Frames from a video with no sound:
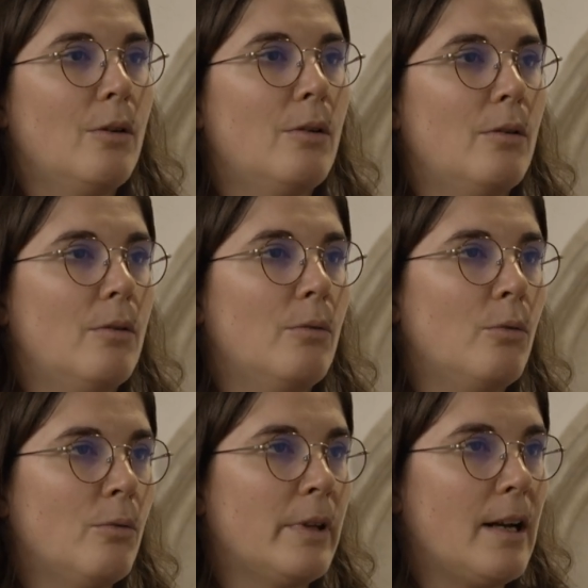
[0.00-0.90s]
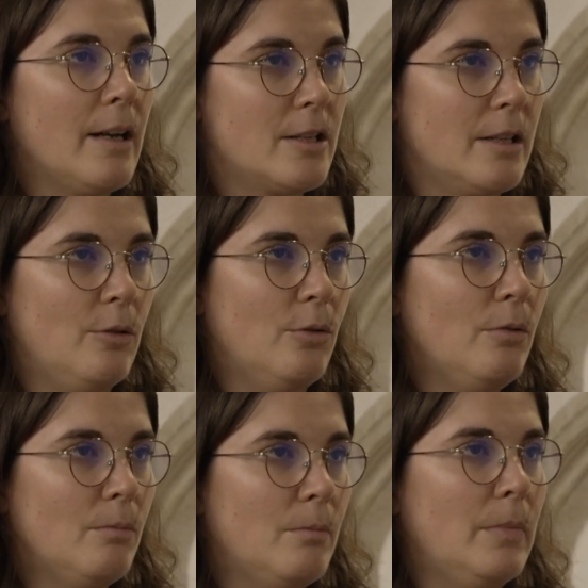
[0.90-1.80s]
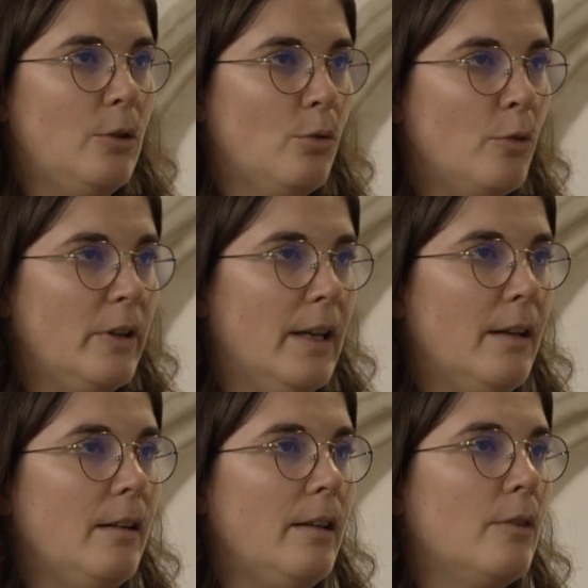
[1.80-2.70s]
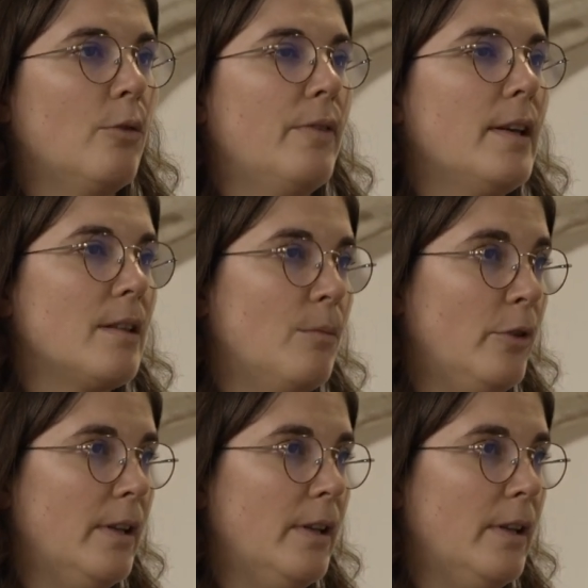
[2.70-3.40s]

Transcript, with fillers: on agrège les deux les deux modèles et qu'on fasse un